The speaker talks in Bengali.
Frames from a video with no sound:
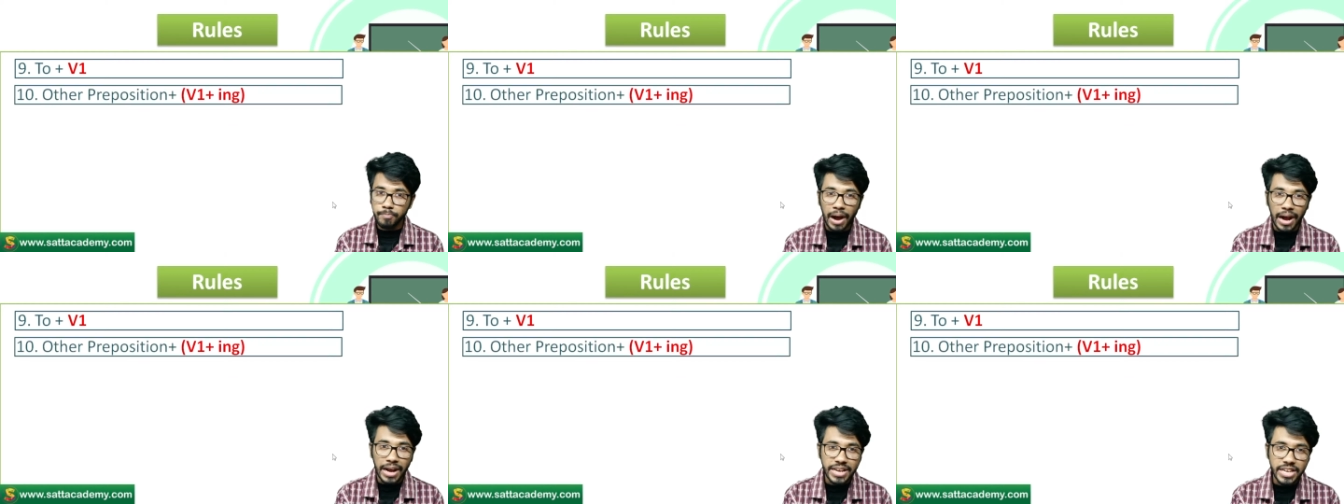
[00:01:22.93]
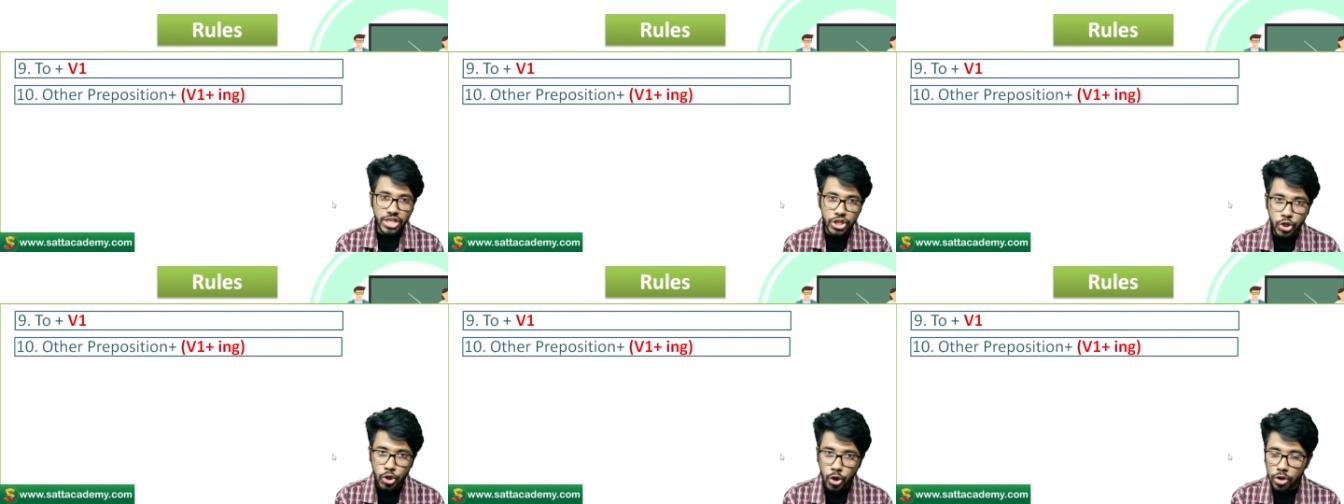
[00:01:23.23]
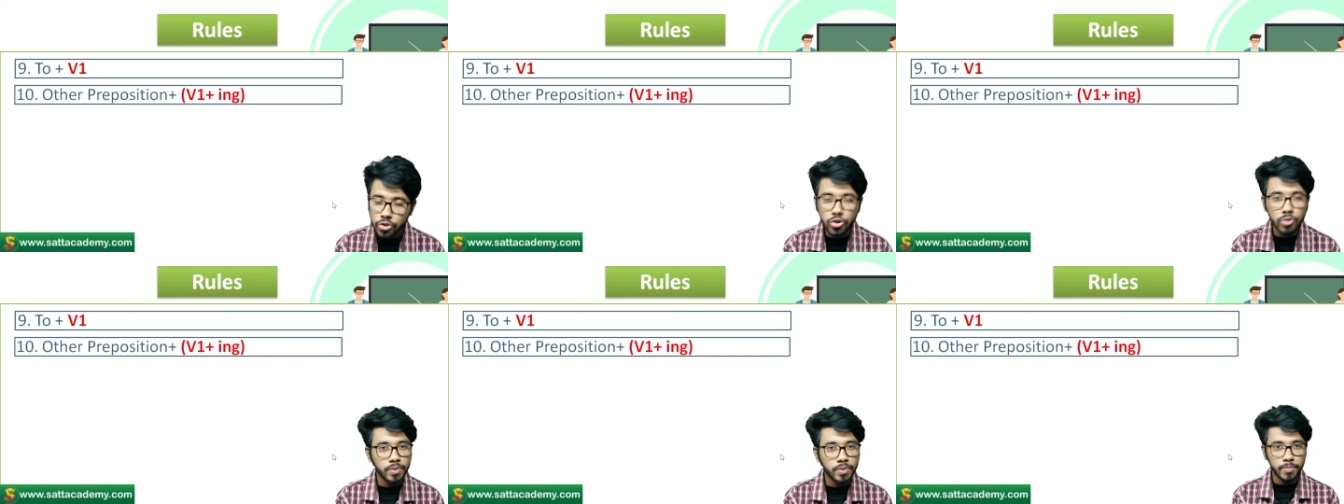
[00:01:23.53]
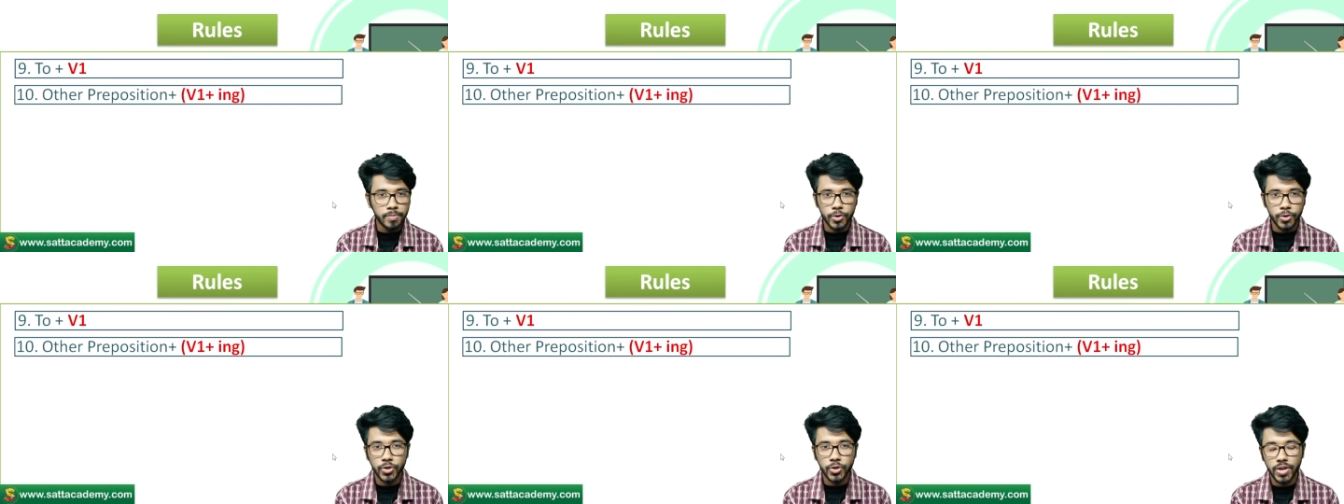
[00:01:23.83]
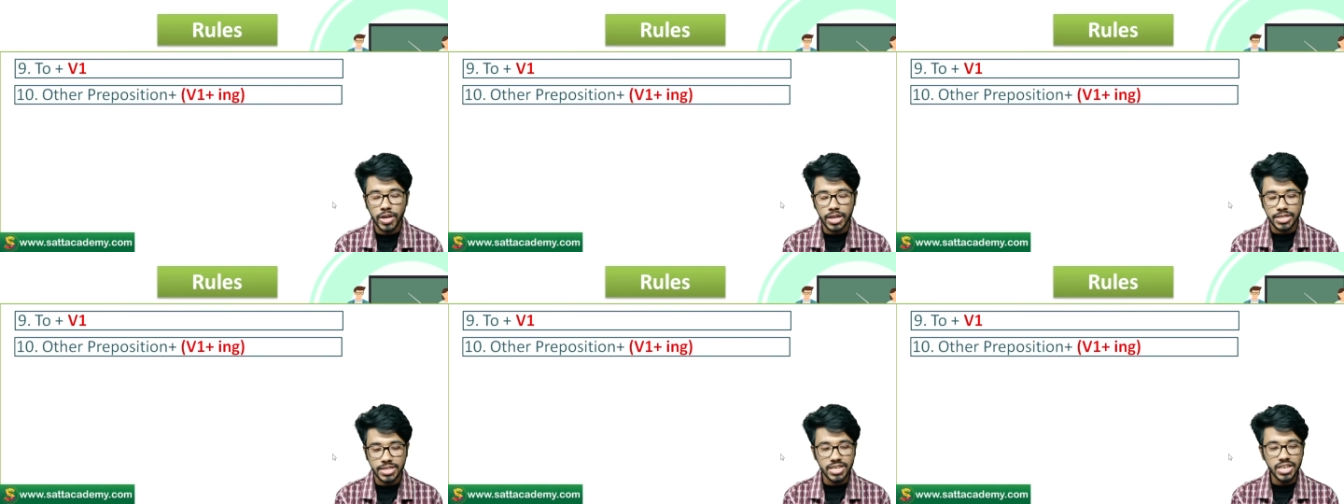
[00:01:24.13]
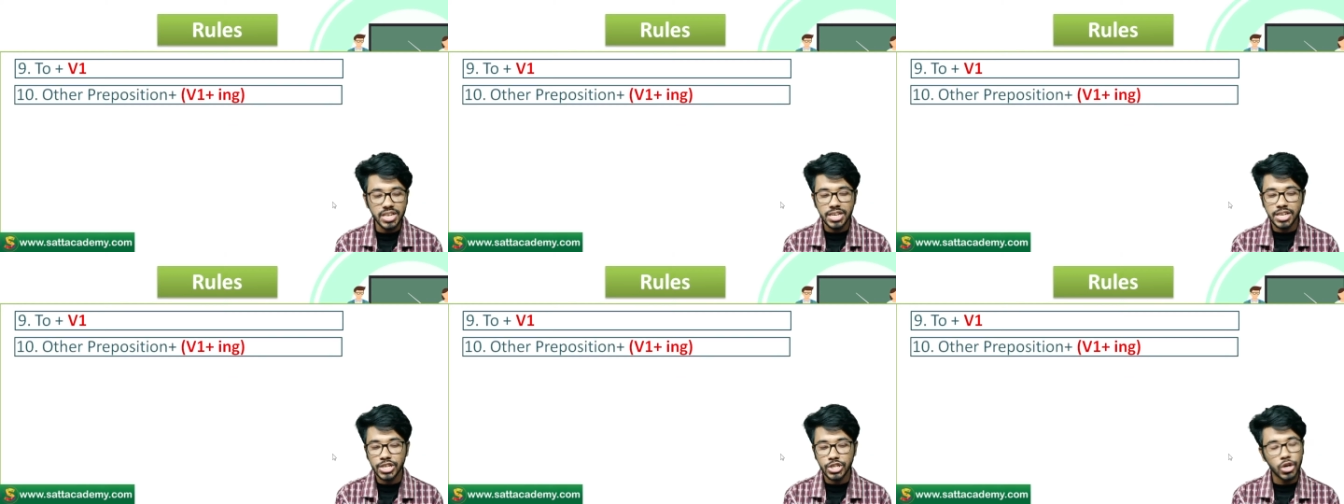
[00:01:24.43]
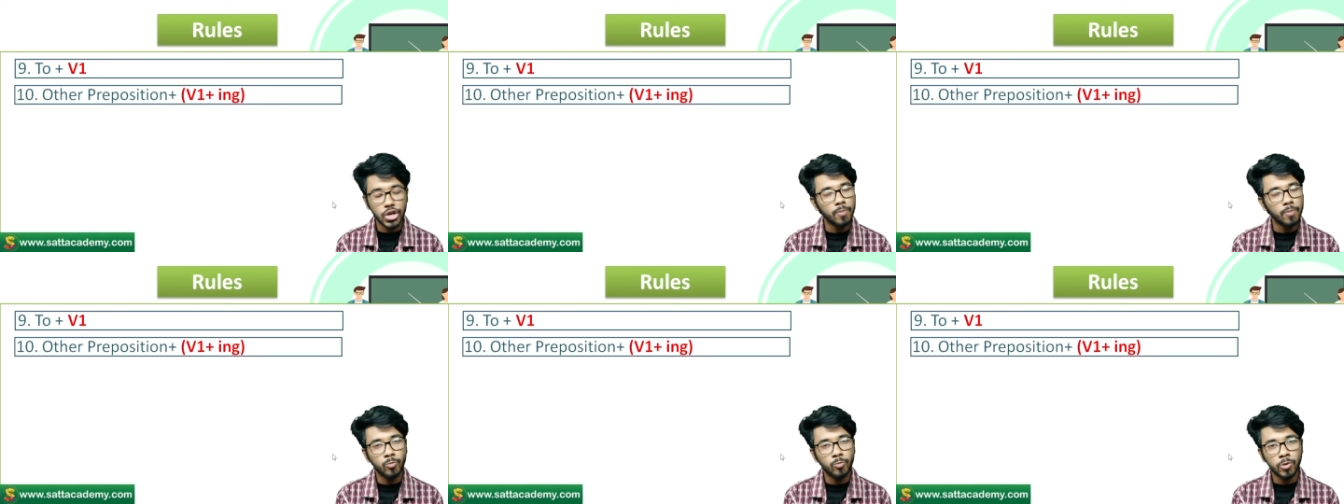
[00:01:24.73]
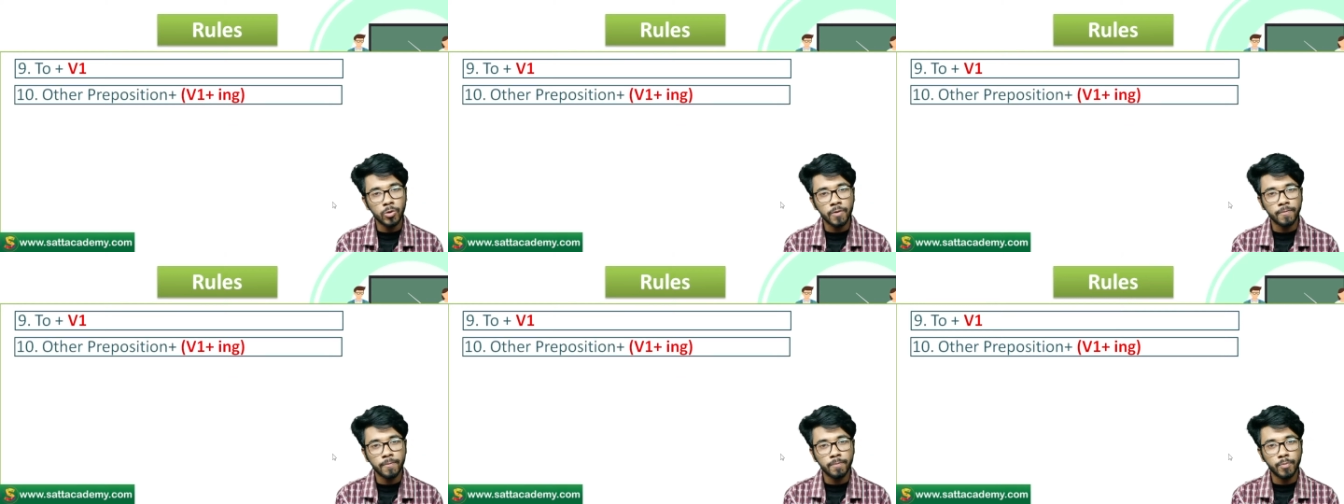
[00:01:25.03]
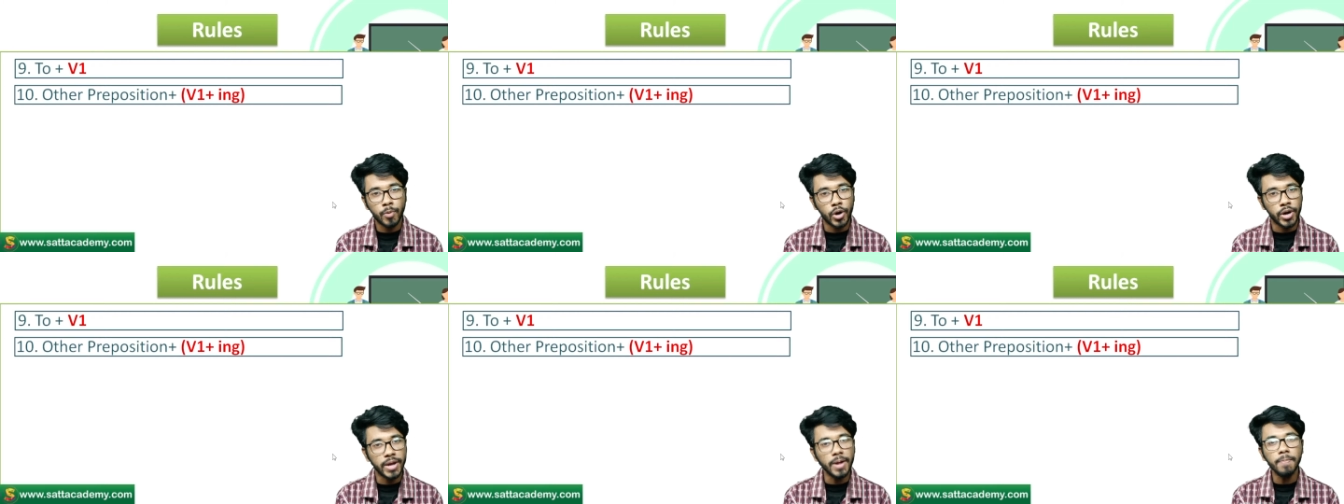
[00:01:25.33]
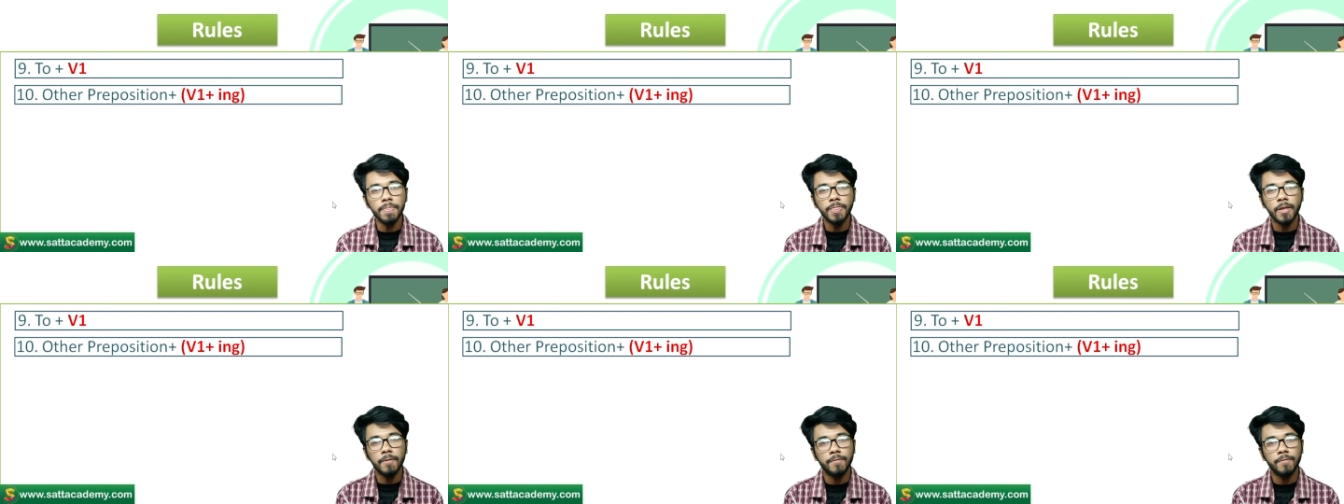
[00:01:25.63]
বাকি যত প্রিপোজিশন আছে সবগুলোর পরে